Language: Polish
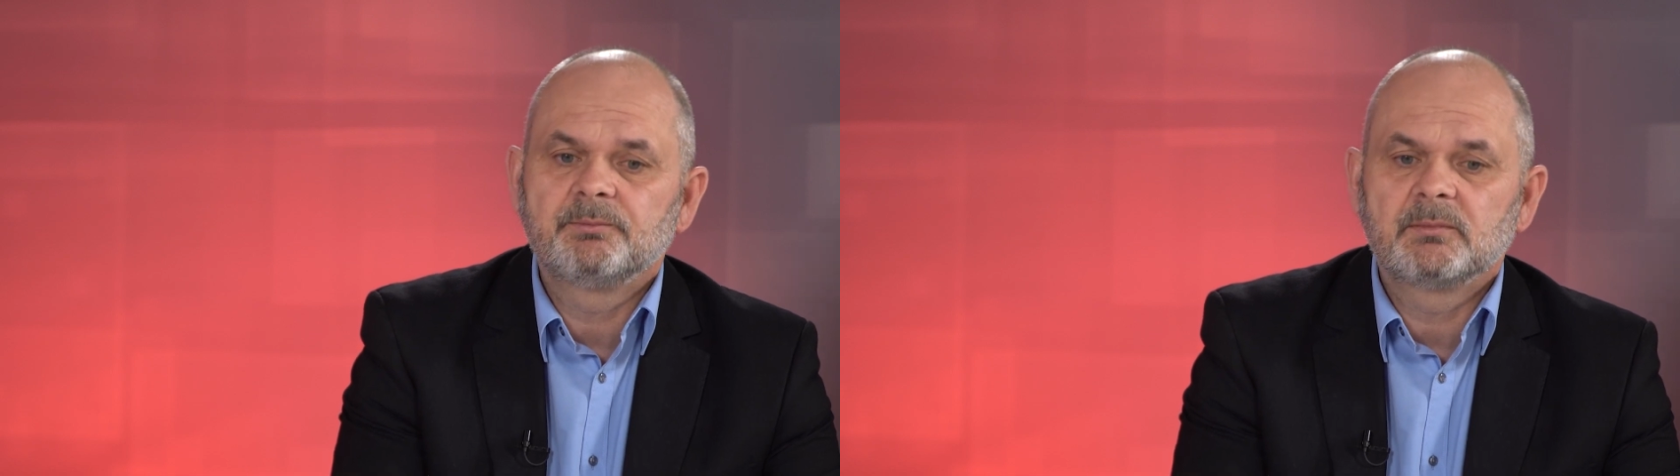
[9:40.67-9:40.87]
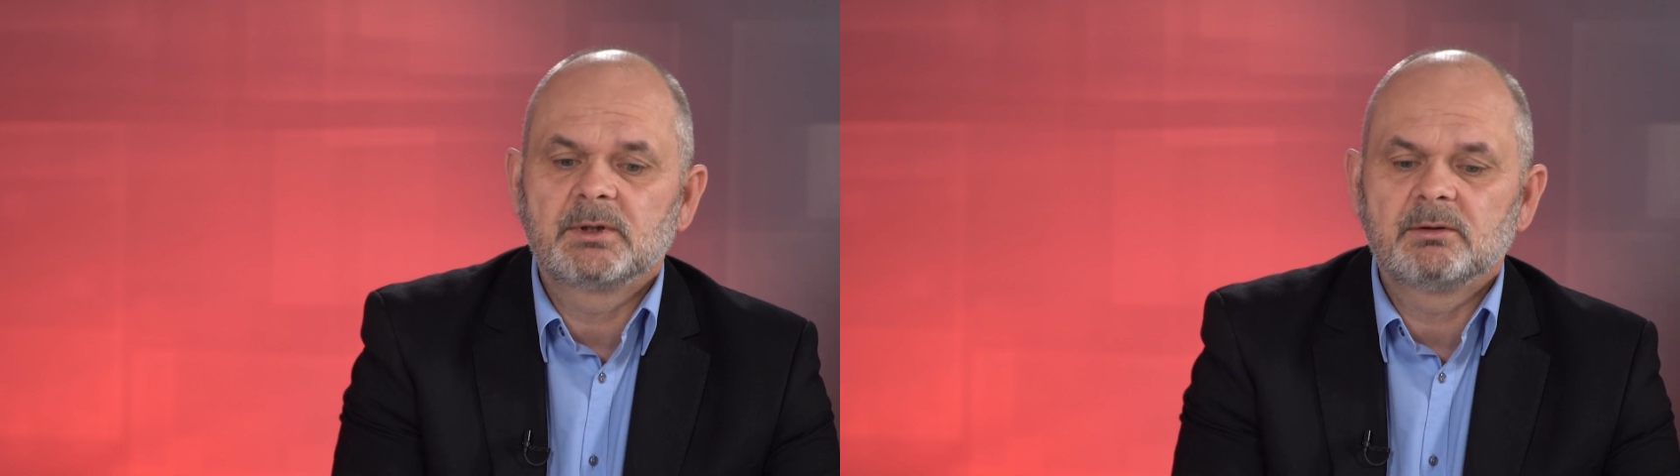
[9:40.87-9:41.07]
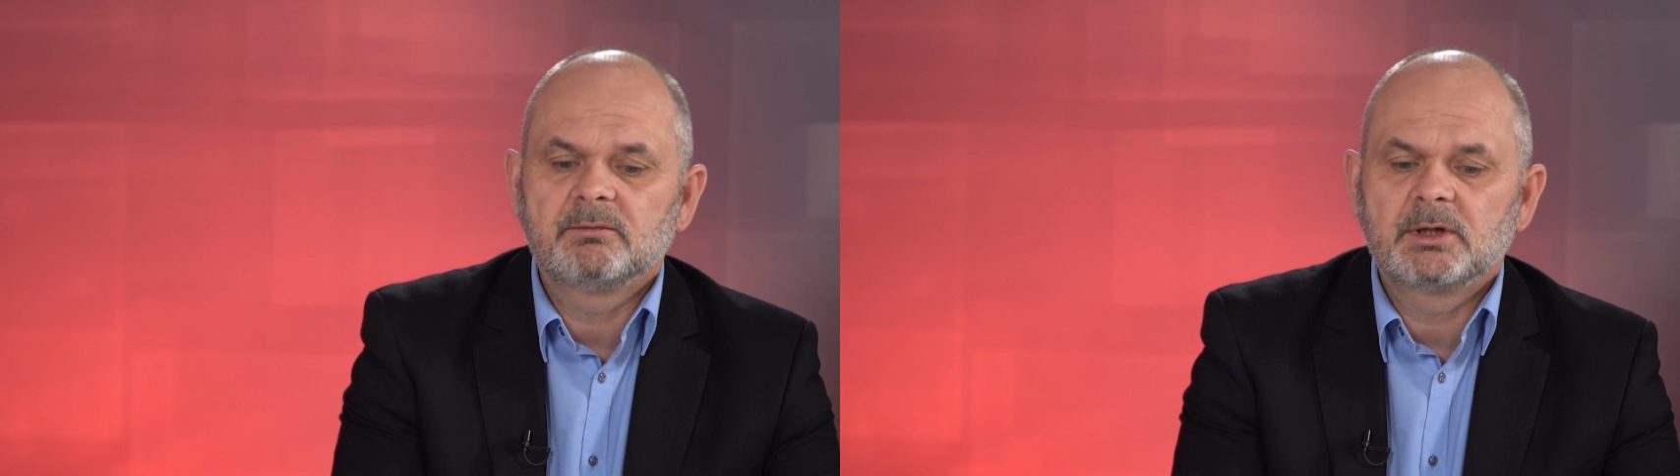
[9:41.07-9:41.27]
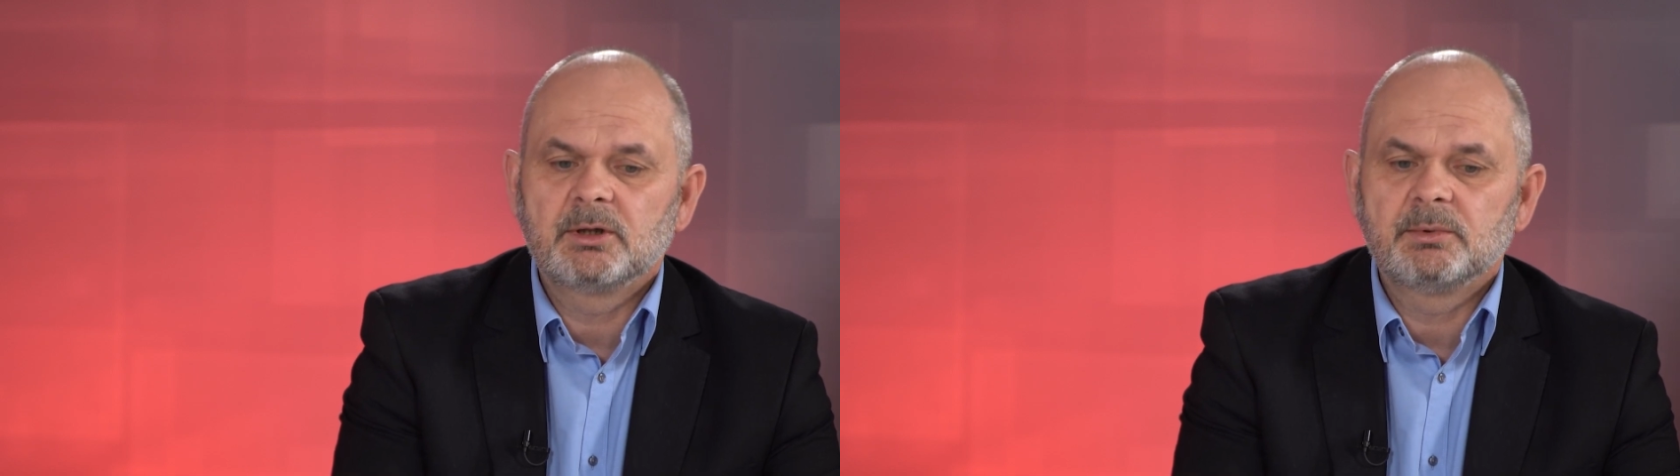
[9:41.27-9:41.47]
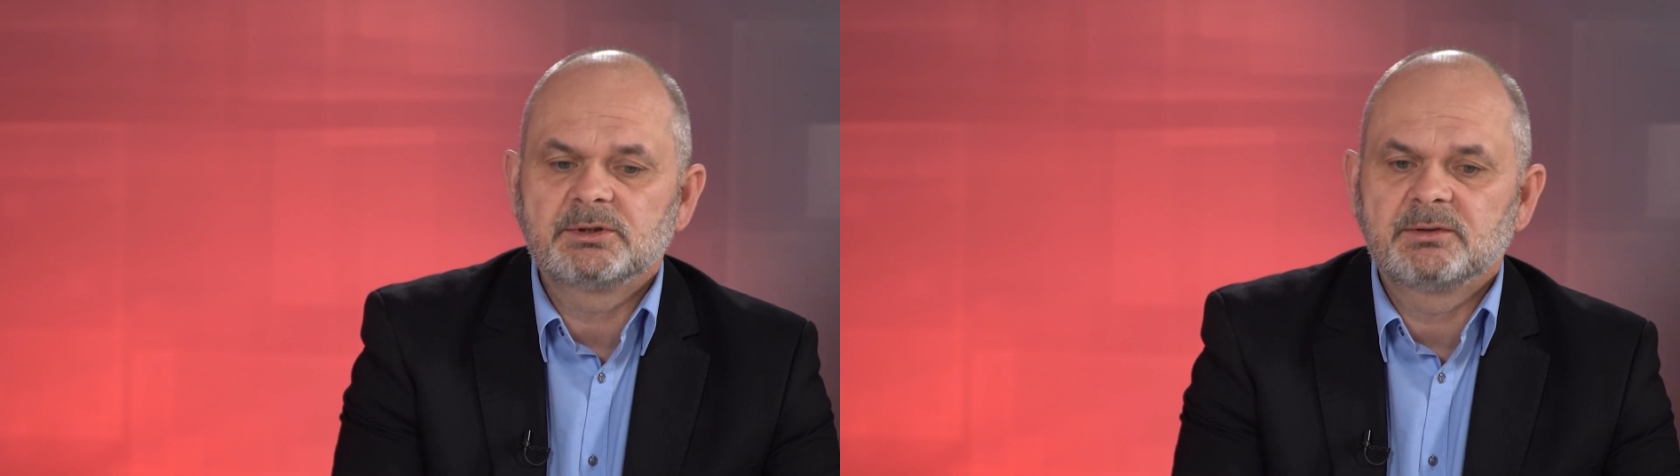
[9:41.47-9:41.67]
w
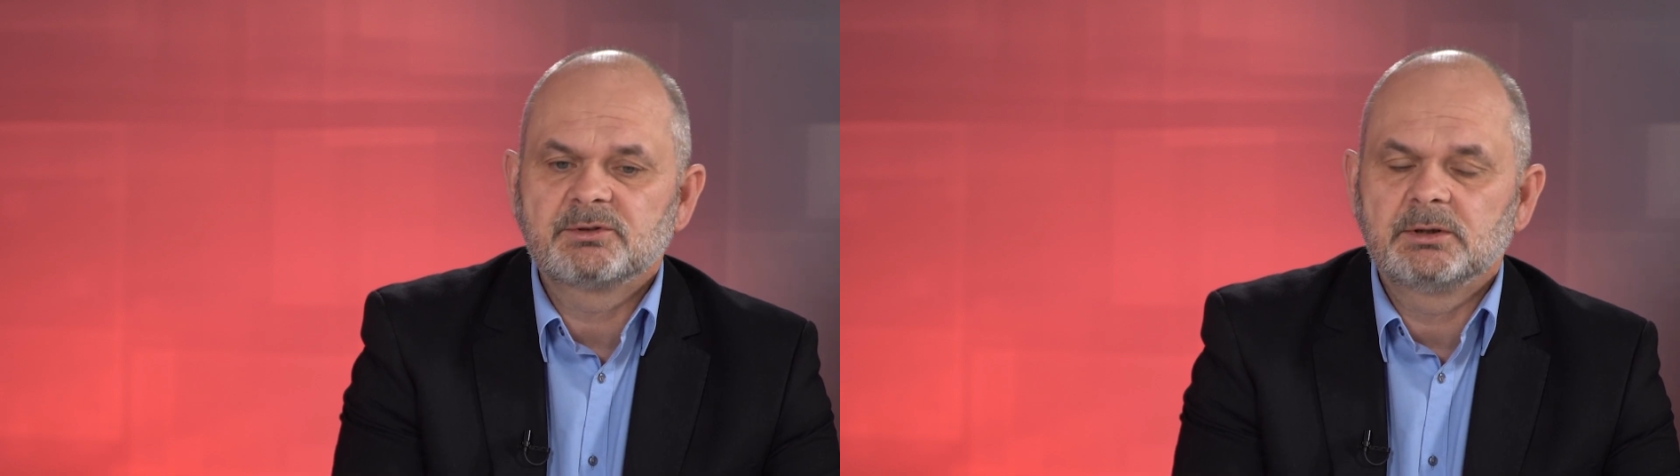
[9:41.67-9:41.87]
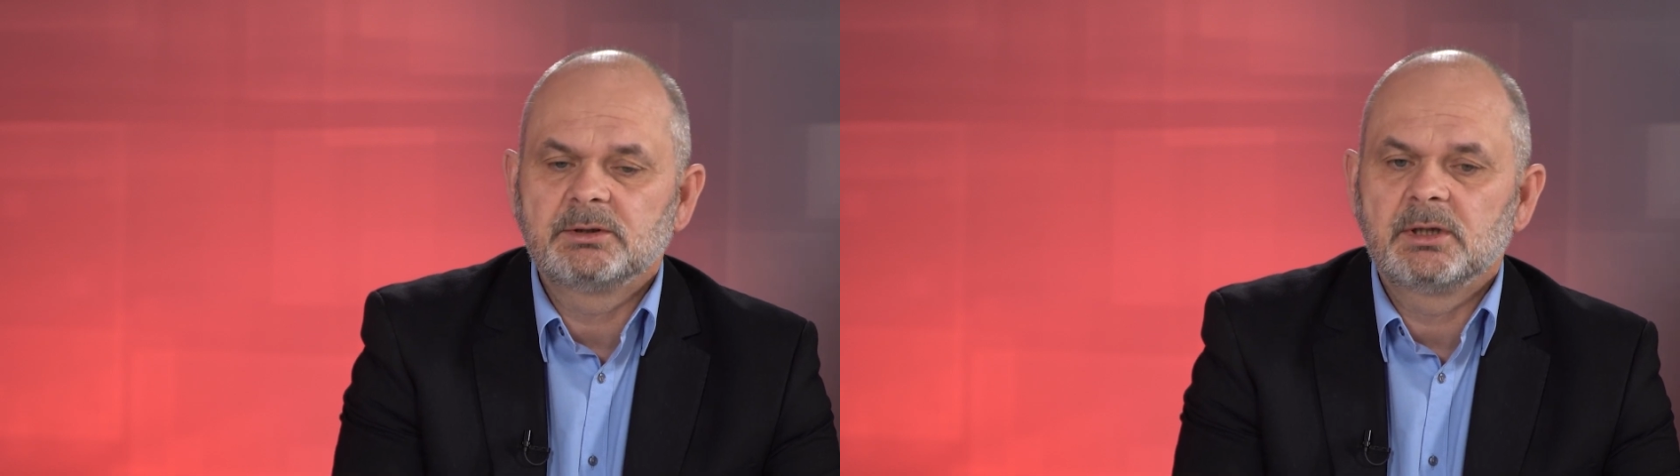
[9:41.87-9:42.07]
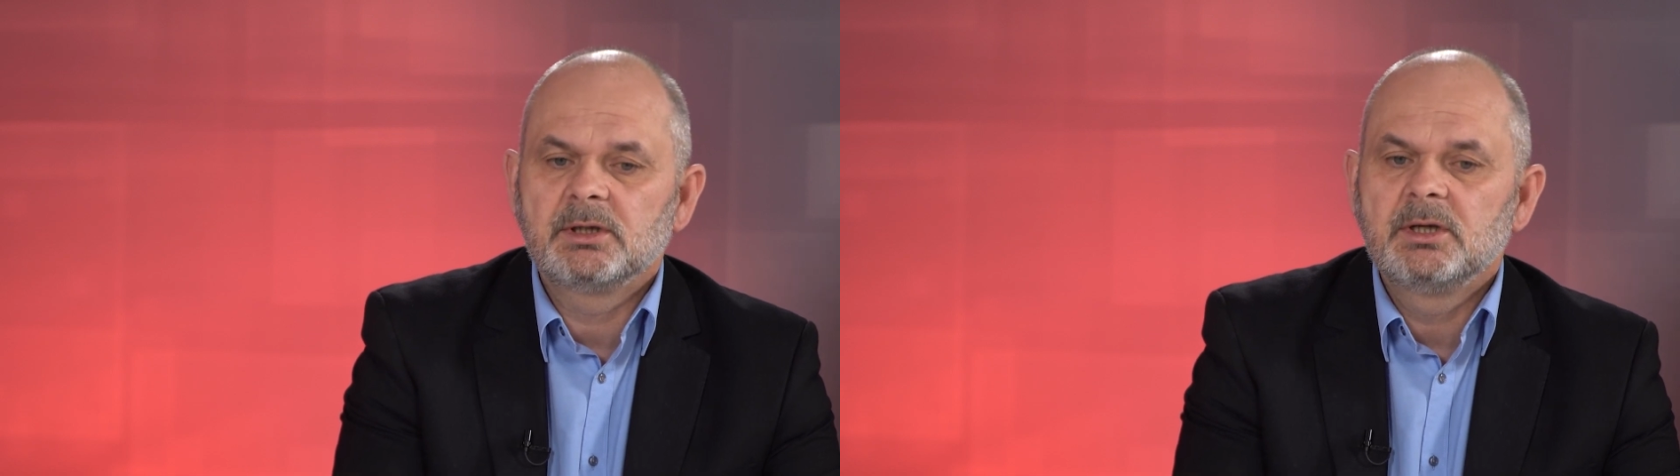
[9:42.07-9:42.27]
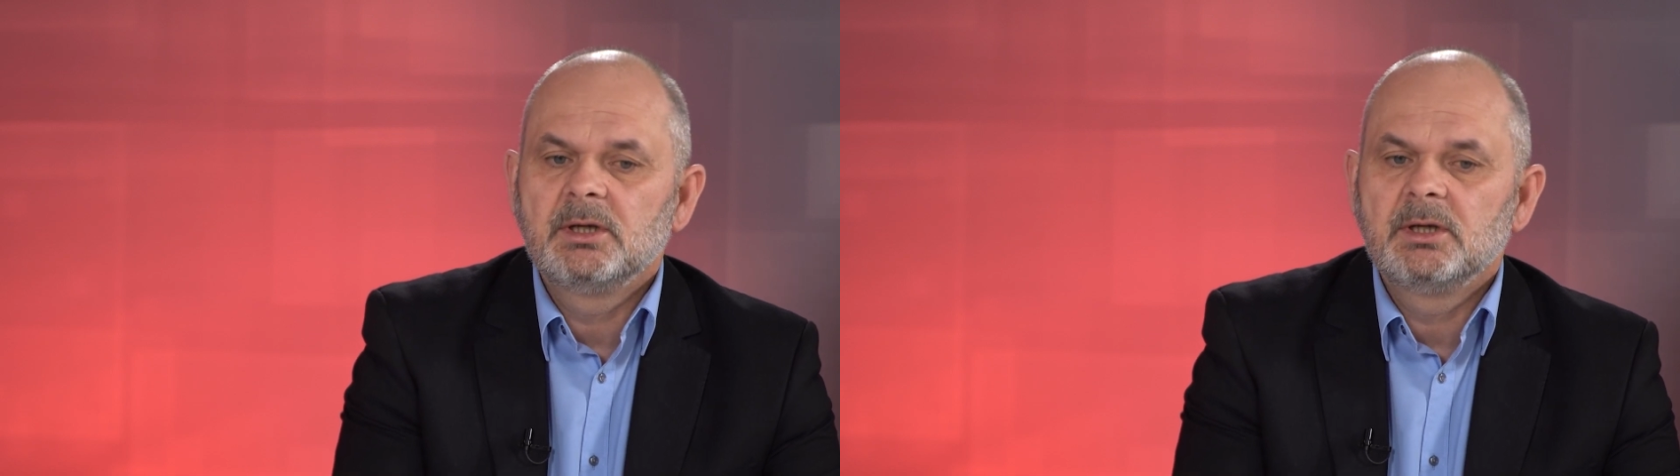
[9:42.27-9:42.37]
Wielkopolsce Wschodniej,